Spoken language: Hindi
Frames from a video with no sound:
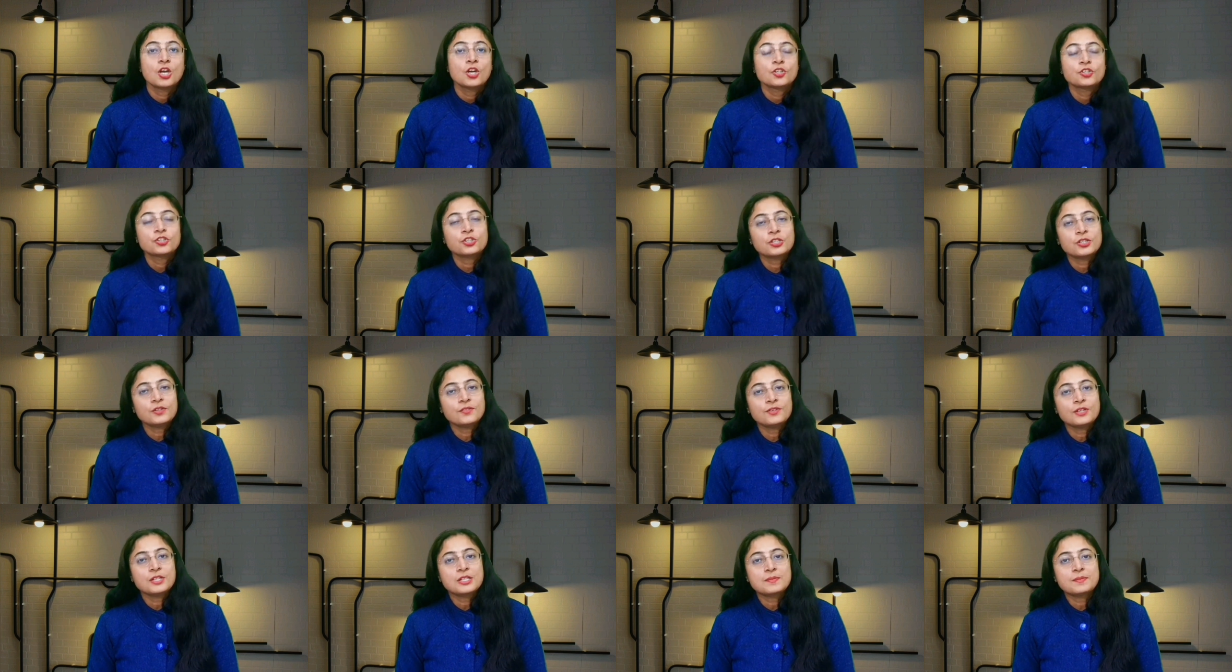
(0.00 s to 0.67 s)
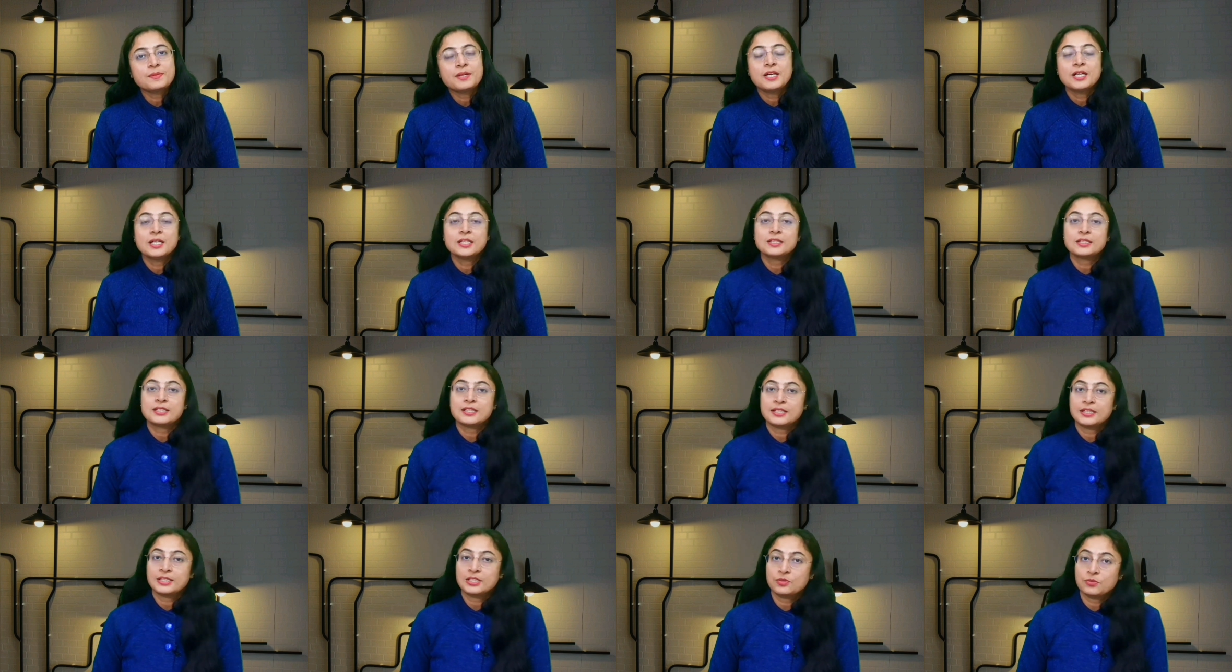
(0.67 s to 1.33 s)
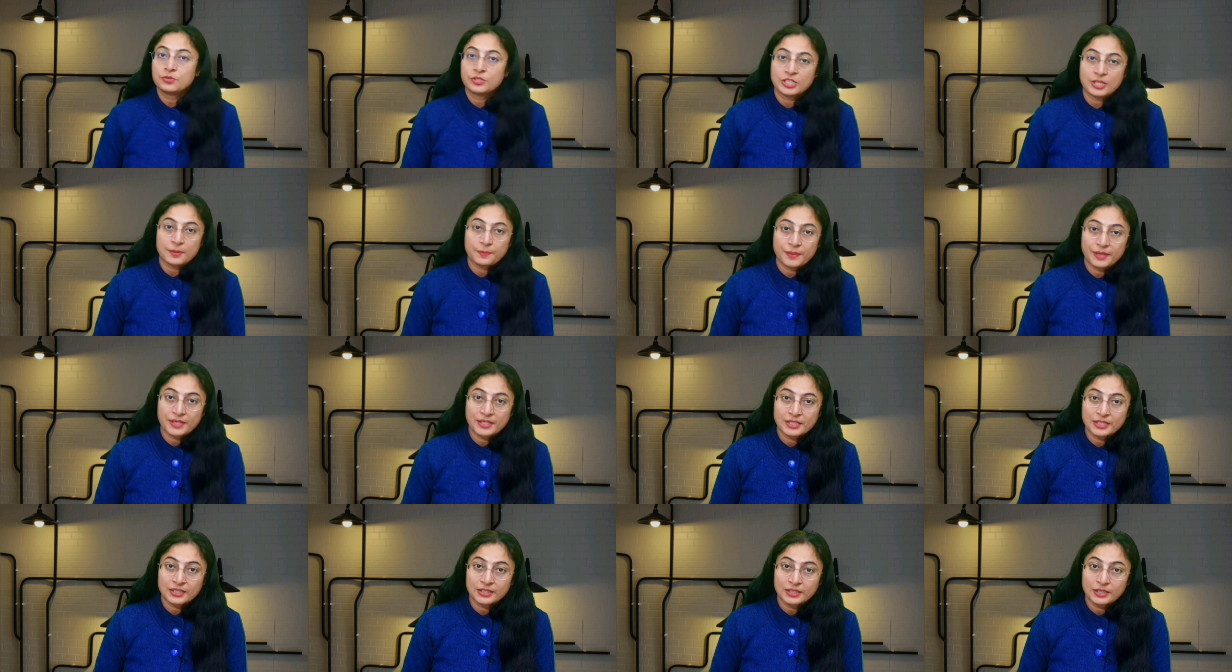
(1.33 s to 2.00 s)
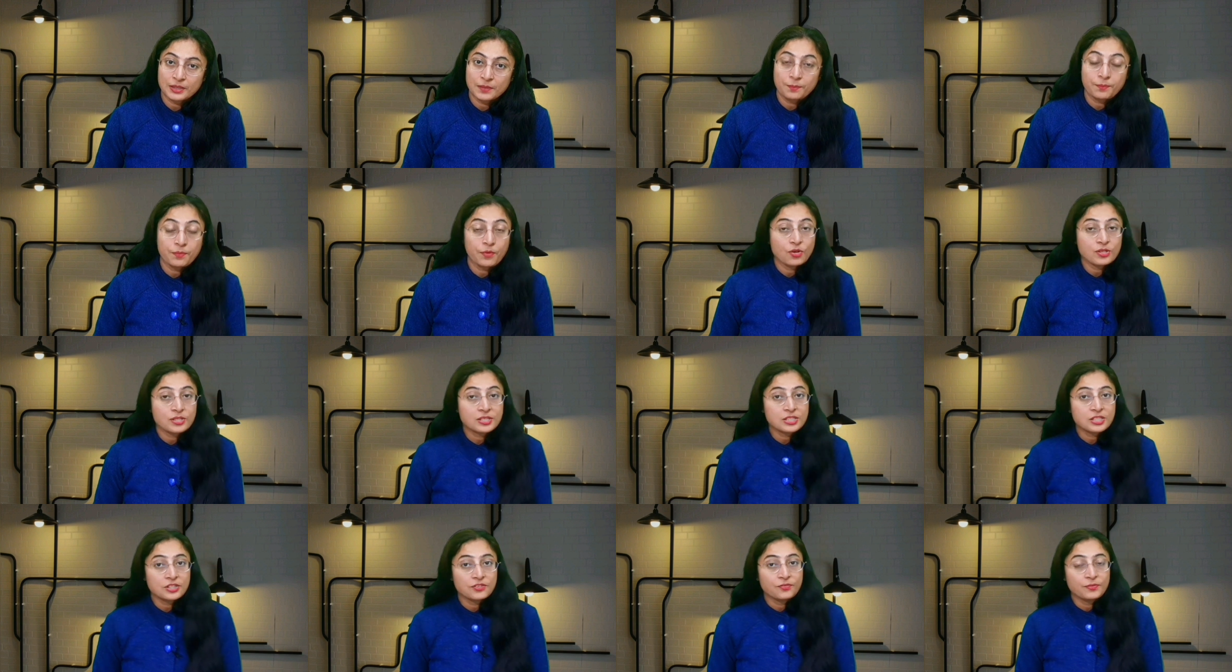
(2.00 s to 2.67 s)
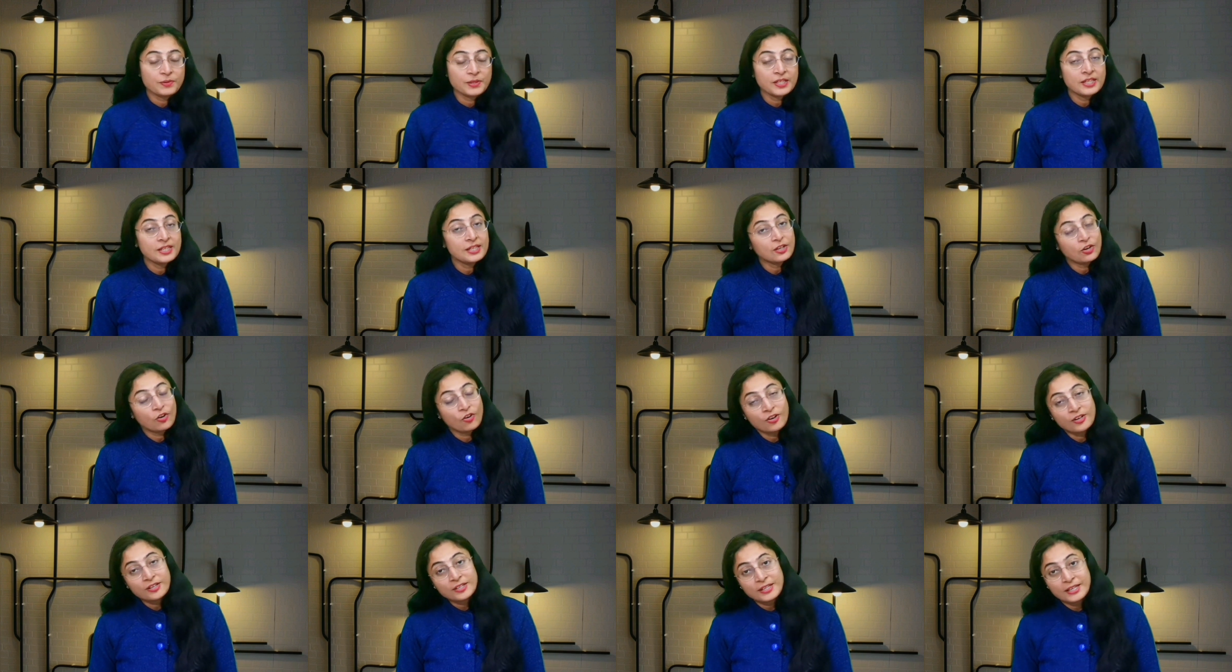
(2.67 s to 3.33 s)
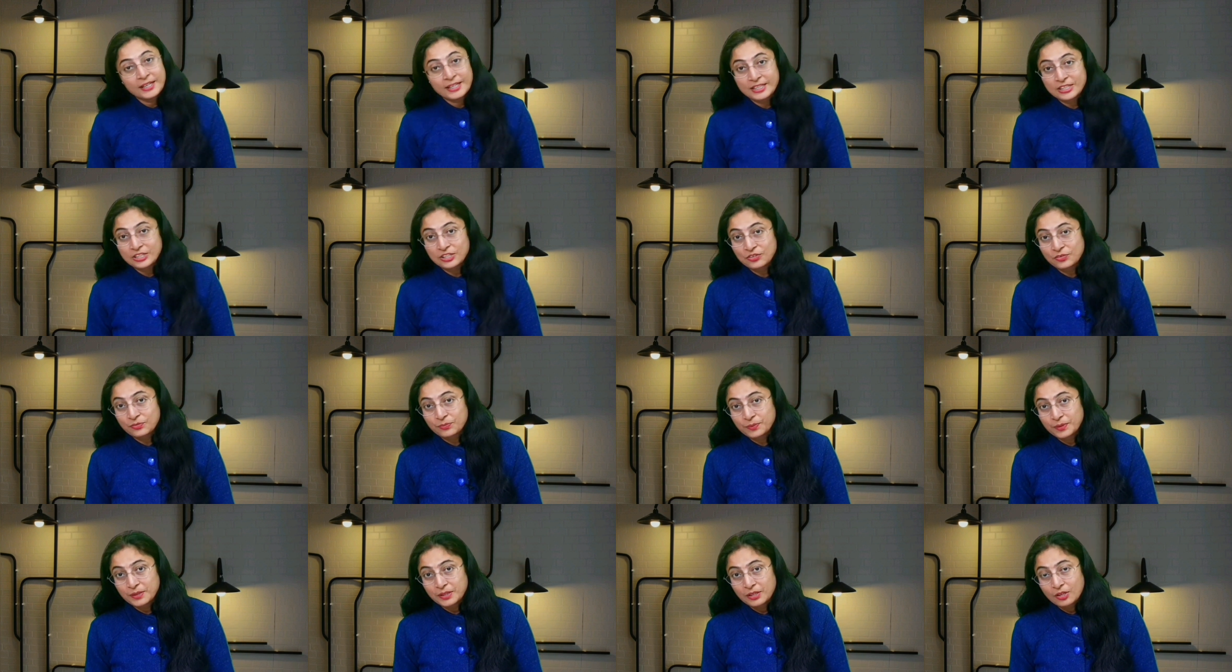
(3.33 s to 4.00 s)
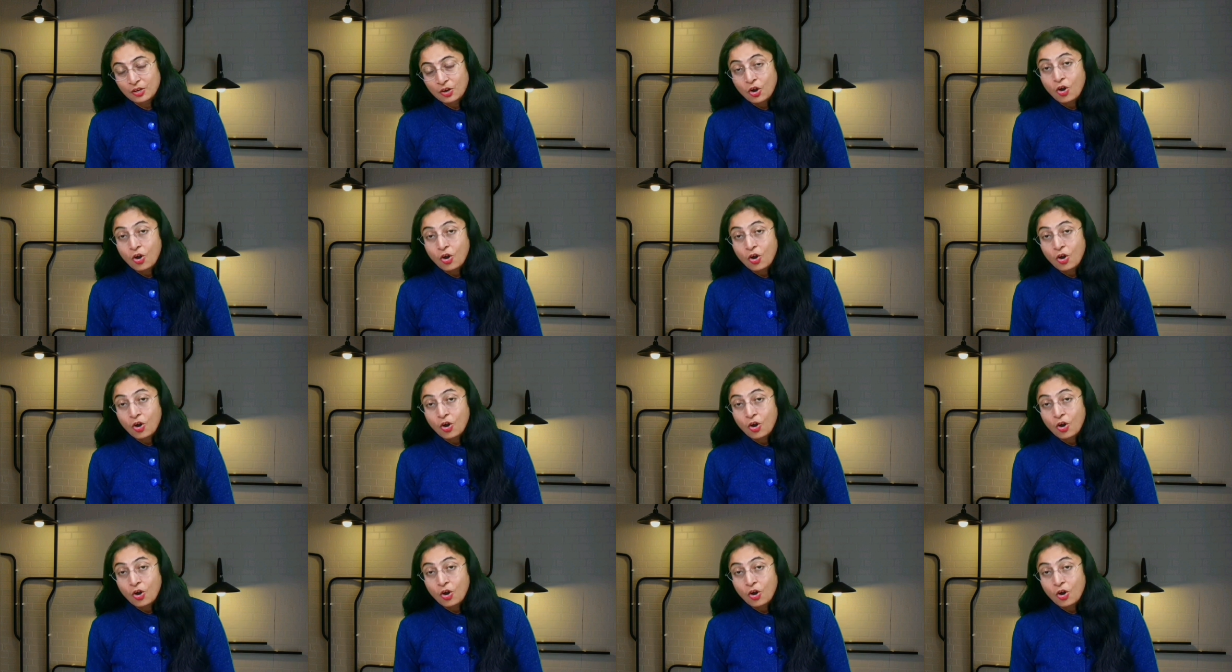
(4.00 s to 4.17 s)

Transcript: यूनिवर्स में हर तरह की ऊर्जा पाई जाती है पॉजिटिव भी और नेगेटिव भी